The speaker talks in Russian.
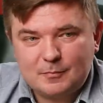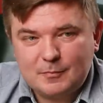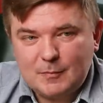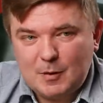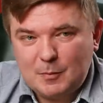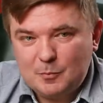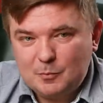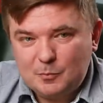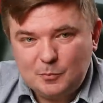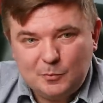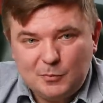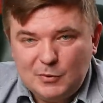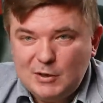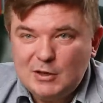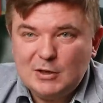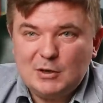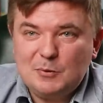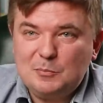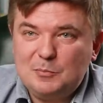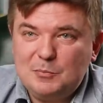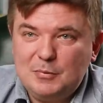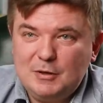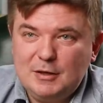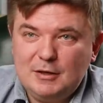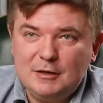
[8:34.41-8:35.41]
там,
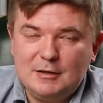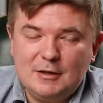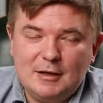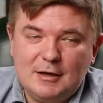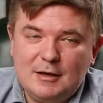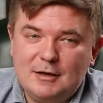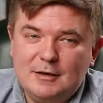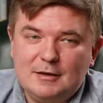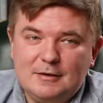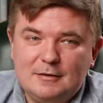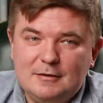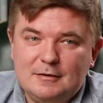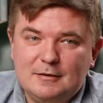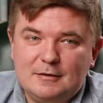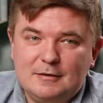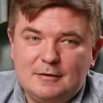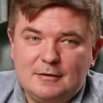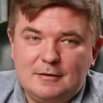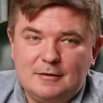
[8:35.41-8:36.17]
BRP, да,